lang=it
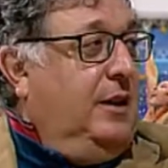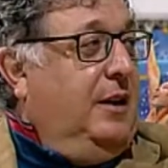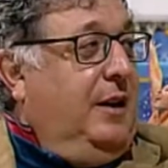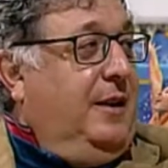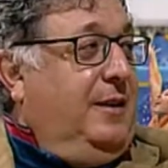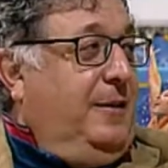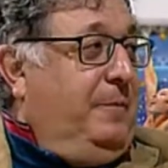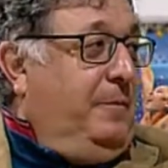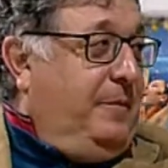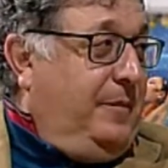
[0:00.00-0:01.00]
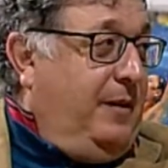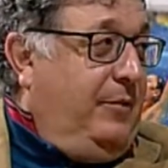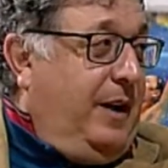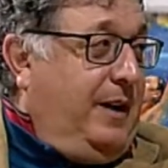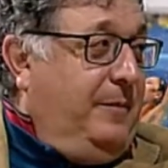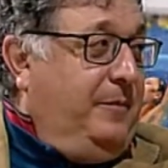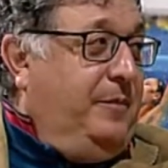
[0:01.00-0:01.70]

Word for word: Di fare eh, quello di che fare... forse